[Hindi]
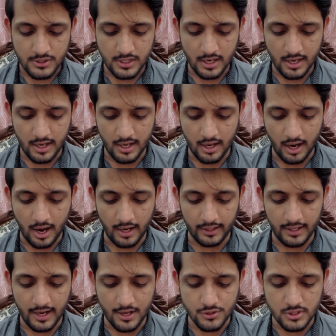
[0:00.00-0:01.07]
ये
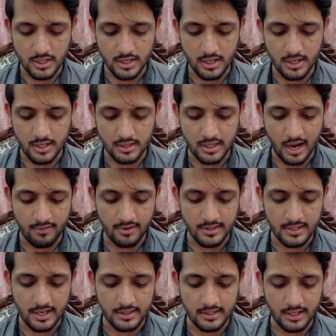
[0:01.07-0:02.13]
आगे नाजरीन
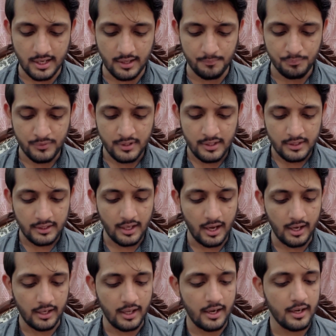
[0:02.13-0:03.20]
दावत देते हैं कि
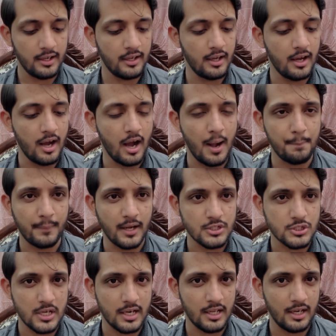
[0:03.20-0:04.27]
अगर आपका
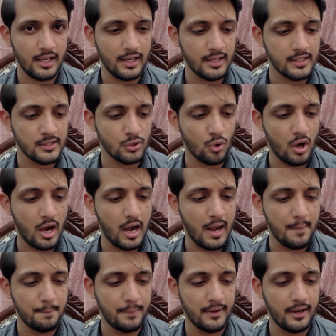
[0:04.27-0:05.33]
चैनल है तो
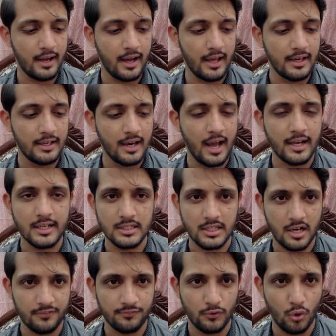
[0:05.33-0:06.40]
आप अल्लाह की
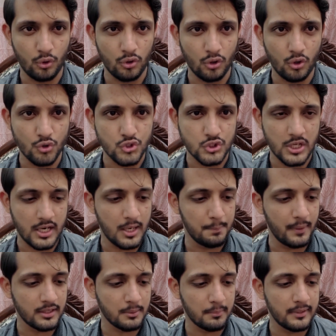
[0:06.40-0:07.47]
तरफ लोगों को उस चैनल
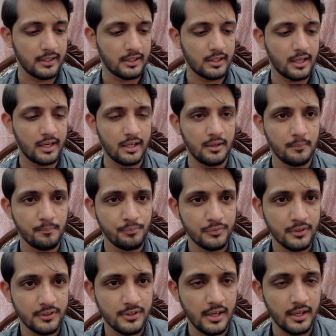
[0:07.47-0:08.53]
पर तबलीग करें
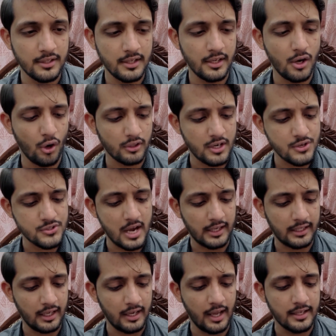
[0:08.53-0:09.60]
ये ये डॉक्टर
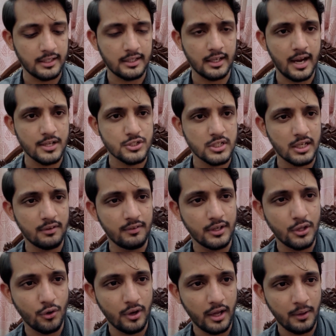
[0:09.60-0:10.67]
जाकिर नाइक कराची की
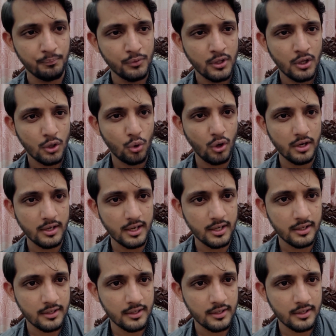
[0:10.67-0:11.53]
वीडियो है गवर्नर